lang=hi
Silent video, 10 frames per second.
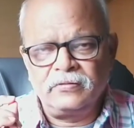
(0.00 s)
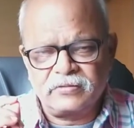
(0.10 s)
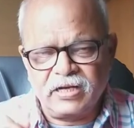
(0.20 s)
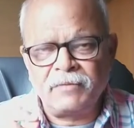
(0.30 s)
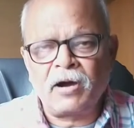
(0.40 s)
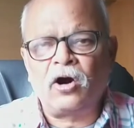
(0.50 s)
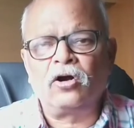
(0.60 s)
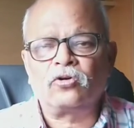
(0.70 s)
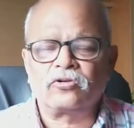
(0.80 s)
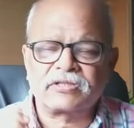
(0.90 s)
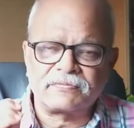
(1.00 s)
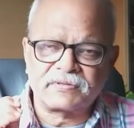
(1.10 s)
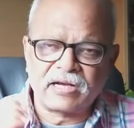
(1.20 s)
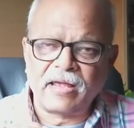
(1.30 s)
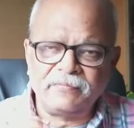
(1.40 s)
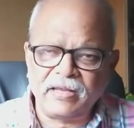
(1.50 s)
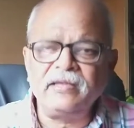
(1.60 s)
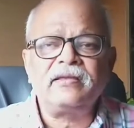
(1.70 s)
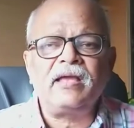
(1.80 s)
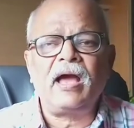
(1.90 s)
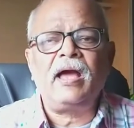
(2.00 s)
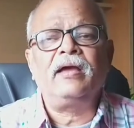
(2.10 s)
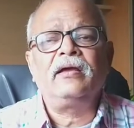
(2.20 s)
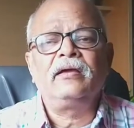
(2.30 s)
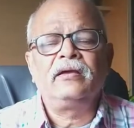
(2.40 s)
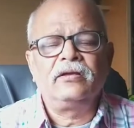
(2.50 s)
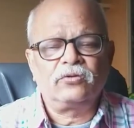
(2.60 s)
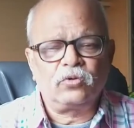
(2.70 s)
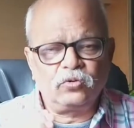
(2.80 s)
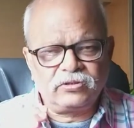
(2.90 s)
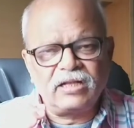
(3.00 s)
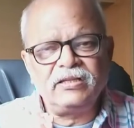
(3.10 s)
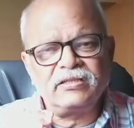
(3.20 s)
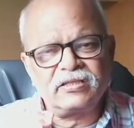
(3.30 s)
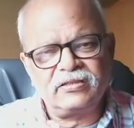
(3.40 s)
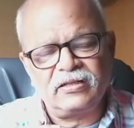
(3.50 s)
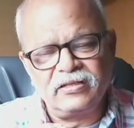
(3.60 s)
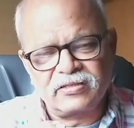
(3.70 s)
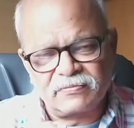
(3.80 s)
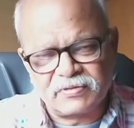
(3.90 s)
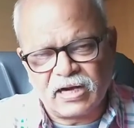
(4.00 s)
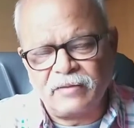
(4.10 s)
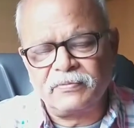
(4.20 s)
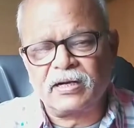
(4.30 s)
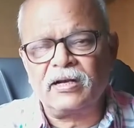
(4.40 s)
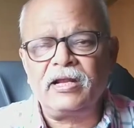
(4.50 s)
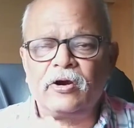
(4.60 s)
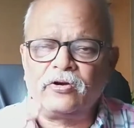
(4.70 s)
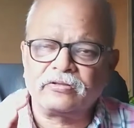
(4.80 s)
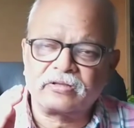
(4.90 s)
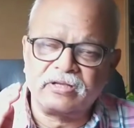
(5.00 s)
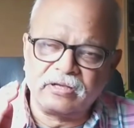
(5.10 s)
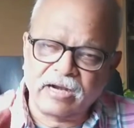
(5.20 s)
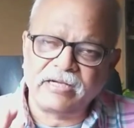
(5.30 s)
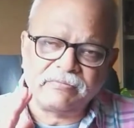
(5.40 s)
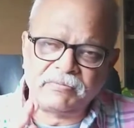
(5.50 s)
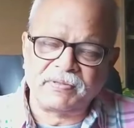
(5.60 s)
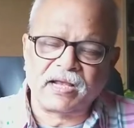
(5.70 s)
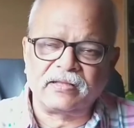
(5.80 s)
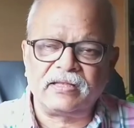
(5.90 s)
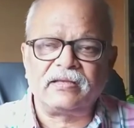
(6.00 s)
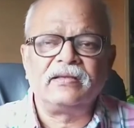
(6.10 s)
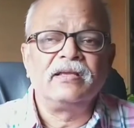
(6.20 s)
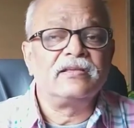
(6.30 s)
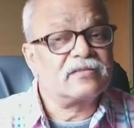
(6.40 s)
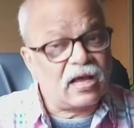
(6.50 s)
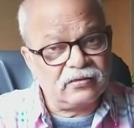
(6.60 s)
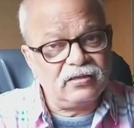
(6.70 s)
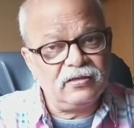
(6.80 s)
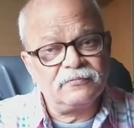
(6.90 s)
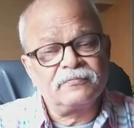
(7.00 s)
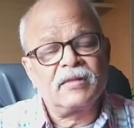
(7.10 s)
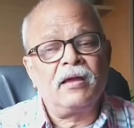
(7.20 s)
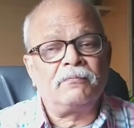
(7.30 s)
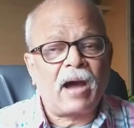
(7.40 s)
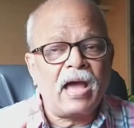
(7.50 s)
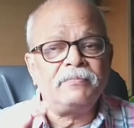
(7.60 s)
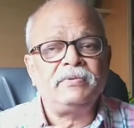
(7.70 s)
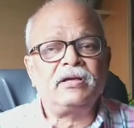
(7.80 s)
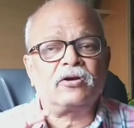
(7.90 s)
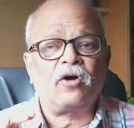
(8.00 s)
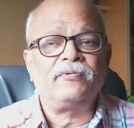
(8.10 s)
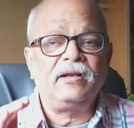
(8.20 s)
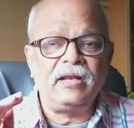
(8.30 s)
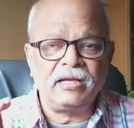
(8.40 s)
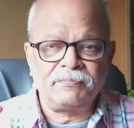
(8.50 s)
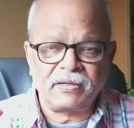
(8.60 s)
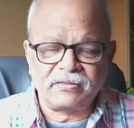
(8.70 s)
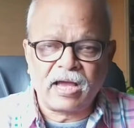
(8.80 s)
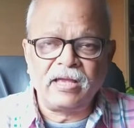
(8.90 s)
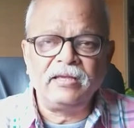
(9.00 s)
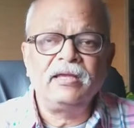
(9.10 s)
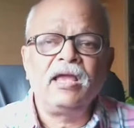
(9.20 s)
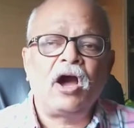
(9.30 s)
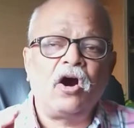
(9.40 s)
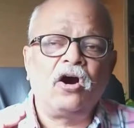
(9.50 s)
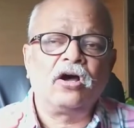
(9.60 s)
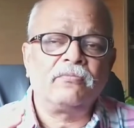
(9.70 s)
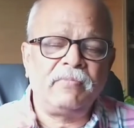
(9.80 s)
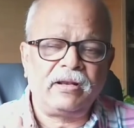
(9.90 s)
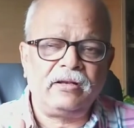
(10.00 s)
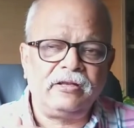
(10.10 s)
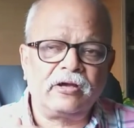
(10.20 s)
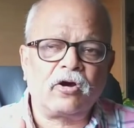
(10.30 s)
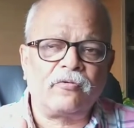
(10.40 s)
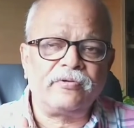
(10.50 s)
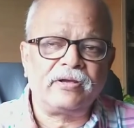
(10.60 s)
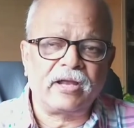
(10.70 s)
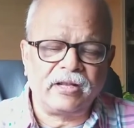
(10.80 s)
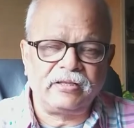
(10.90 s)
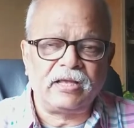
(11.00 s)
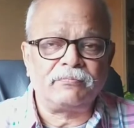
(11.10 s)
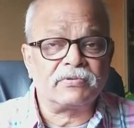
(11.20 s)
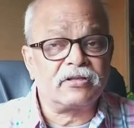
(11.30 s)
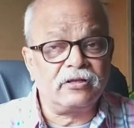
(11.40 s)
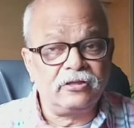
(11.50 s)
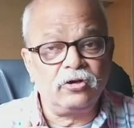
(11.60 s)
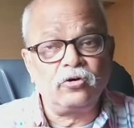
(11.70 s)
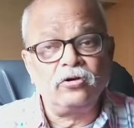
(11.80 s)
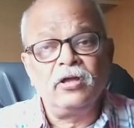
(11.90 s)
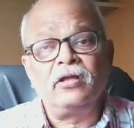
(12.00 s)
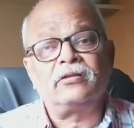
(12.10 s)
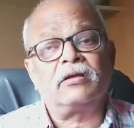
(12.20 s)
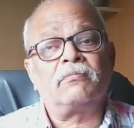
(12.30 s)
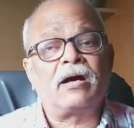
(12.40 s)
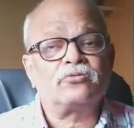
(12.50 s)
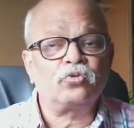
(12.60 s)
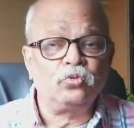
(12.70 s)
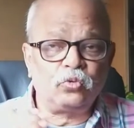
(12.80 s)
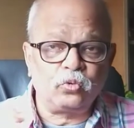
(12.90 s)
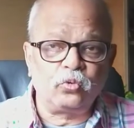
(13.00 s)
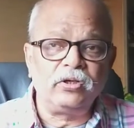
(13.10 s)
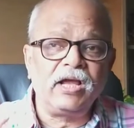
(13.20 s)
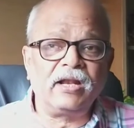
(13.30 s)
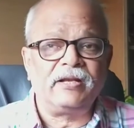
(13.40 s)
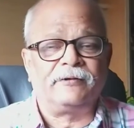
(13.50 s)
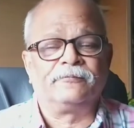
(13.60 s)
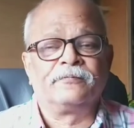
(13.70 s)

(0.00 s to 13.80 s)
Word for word: सिनेमा हॉल को सब्सक्राइब नहीं किया है तो जल्दी से जल्दी सब्सक्राइब कर लें और इसकी घंटी भी बजा दें साथ ही बाय मी ए कॉफ़ी लिंक पर जाएं और मेरे लिए कॉफ़ी ख़रीदें पिछले दिनों तिगमांशु धूलिया ने